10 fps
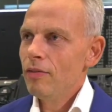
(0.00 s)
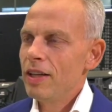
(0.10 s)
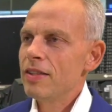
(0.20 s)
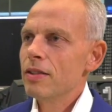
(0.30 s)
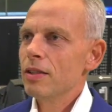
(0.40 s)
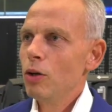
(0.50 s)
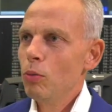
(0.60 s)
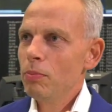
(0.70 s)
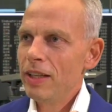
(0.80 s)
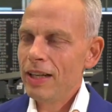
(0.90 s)
Wenn es
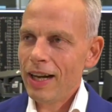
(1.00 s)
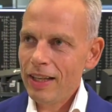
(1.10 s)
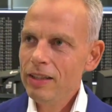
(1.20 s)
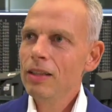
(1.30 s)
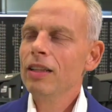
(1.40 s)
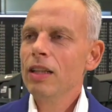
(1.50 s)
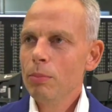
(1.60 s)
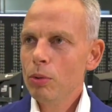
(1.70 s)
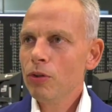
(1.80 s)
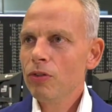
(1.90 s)
um den Handel an
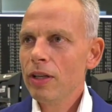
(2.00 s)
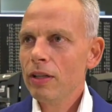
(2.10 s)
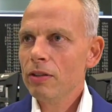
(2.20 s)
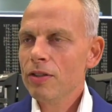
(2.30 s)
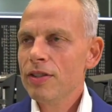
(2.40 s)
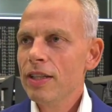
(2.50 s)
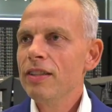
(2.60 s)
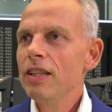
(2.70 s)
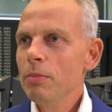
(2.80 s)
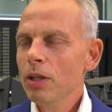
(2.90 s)
der Börse geht,
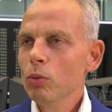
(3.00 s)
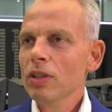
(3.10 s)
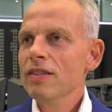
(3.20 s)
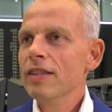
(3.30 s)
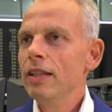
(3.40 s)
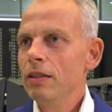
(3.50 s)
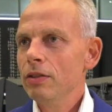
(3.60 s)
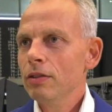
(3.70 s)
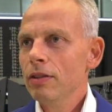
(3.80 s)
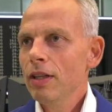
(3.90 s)
zählt immer nur das
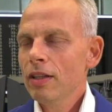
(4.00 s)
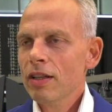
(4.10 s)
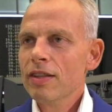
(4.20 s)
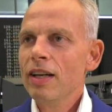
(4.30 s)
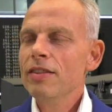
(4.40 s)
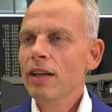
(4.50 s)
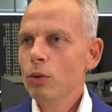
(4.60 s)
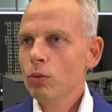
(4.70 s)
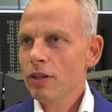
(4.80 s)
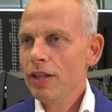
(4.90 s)
Geld. Das heißt,
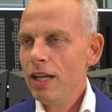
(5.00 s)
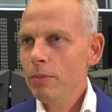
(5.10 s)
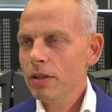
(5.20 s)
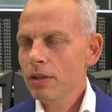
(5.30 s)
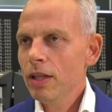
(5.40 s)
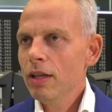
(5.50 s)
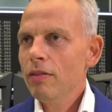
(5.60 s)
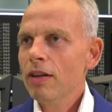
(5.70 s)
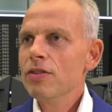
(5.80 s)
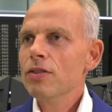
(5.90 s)
ein Unternehmen,
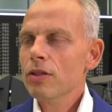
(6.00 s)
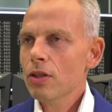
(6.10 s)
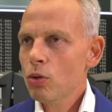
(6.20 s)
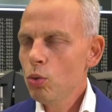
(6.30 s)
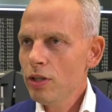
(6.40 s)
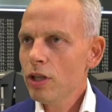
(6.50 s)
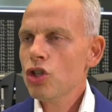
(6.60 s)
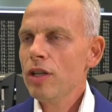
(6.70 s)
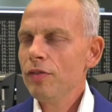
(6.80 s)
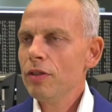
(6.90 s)
was gute
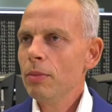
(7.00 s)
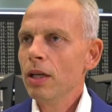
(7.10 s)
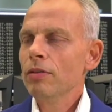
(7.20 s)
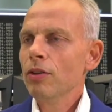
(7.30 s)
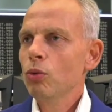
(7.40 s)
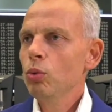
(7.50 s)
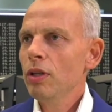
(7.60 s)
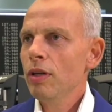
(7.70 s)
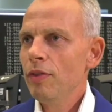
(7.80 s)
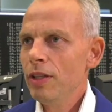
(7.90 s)
Geschäfte macht, was
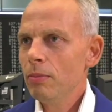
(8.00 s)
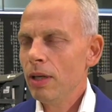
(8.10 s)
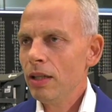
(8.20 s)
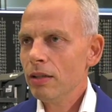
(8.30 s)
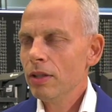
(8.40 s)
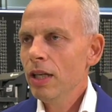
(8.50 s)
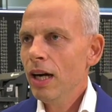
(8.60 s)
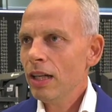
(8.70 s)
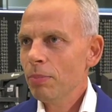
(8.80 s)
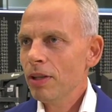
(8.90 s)
gute Gewinne macht,
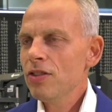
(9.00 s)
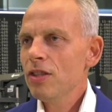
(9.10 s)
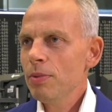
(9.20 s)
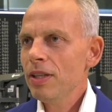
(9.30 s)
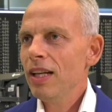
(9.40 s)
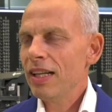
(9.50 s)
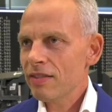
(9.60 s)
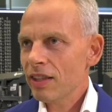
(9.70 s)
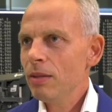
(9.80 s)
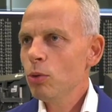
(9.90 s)
hat prinzipiell
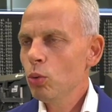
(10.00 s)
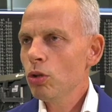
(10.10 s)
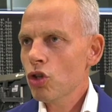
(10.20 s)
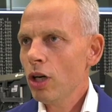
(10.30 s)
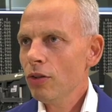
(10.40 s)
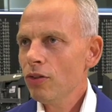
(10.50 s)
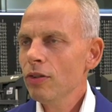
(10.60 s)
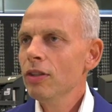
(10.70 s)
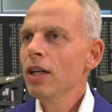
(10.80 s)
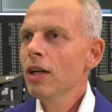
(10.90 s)
extrem gute
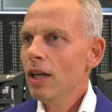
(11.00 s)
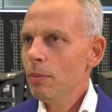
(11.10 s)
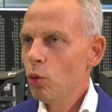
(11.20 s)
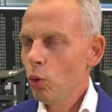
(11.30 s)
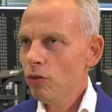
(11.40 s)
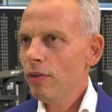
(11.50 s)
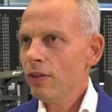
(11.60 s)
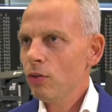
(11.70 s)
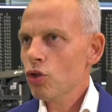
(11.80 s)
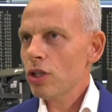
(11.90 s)
Chancen, im
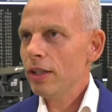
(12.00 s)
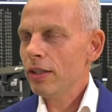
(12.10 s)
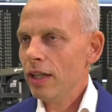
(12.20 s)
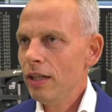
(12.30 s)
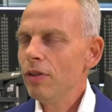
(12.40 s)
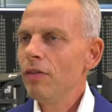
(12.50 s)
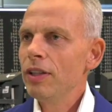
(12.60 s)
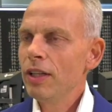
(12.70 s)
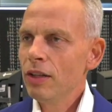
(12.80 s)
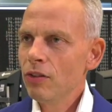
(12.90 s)
Kurswert zu steigen. Einfach
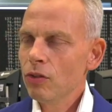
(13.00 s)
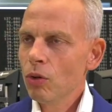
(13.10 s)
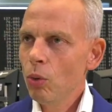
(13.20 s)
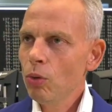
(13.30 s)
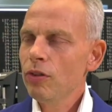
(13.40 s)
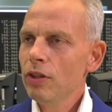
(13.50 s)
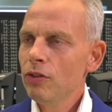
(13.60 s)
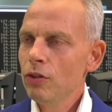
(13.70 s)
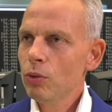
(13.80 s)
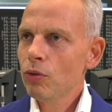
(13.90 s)
weil die ganzen
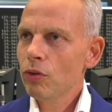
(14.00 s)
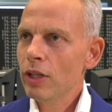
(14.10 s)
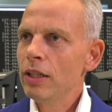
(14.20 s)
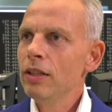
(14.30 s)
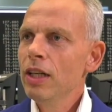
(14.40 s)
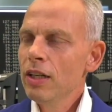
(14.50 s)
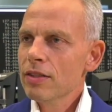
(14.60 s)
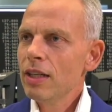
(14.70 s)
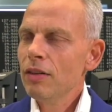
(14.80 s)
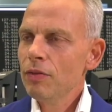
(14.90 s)
Großinstitutionellen
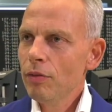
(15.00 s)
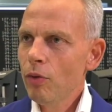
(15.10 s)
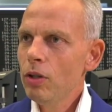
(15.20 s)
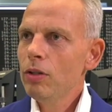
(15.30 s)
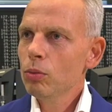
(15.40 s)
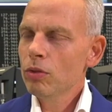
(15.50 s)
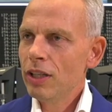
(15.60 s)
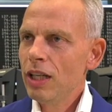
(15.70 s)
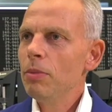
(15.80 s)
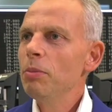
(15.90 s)
sagen, wir wollen
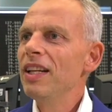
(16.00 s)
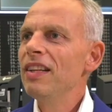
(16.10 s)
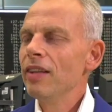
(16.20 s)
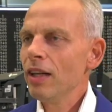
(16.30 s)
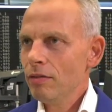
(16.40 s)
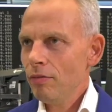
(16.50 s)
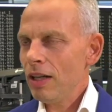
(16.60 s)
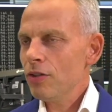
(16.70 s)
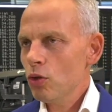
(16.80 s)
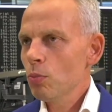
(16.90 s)
Unternehmen mit intakten
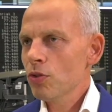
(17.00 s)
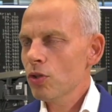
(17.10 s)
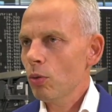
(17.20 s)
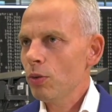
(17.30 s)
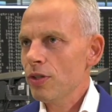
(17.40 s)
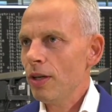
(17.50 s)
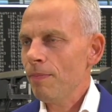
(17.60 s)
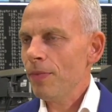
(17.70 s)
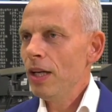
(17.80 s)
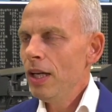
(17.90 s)
Wachstumsstories
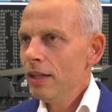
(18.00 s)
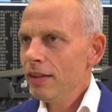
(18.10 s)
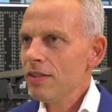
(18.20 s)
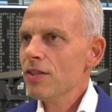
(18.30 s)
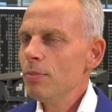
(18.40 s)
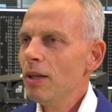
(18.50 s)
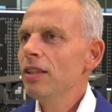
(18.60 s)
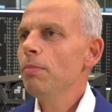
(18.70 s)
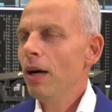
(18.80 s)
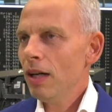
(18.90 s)
haben. Das ist
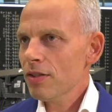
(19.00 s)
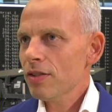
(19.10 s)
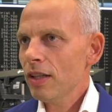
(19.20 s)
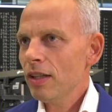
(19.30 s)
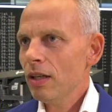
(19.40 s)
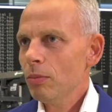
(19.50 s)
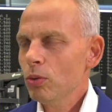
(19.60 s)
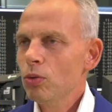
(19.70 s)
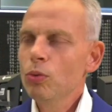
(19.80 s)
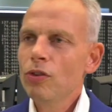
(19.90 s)
mal die Basisannahme.
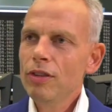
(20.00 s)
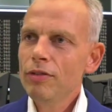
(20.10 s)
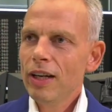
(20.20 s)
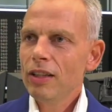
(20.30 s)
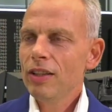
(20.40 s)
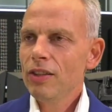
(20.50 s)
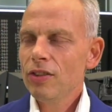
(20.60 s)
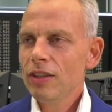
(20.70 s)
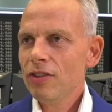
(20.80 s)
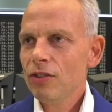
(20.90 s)
Und nun sind wir
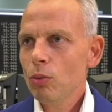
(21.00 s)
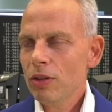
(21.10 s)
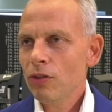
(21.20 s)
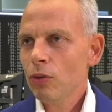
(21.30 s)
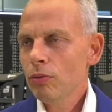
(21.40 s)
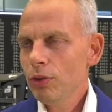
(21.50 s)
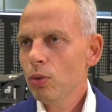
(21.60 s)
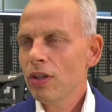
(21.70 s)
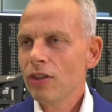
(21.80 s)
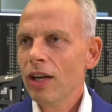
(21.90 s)
allerdings in der Situation, wie
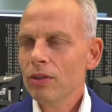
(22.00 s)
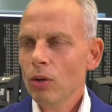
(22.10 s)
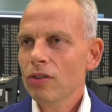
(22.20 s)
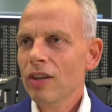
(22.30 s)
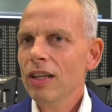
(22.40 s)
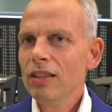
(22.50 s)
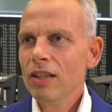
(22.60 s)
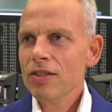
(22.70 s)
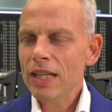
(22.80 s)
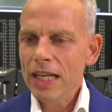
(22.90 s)
du das gerade auch gesagt
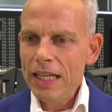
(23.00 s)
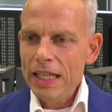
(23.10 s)
hast,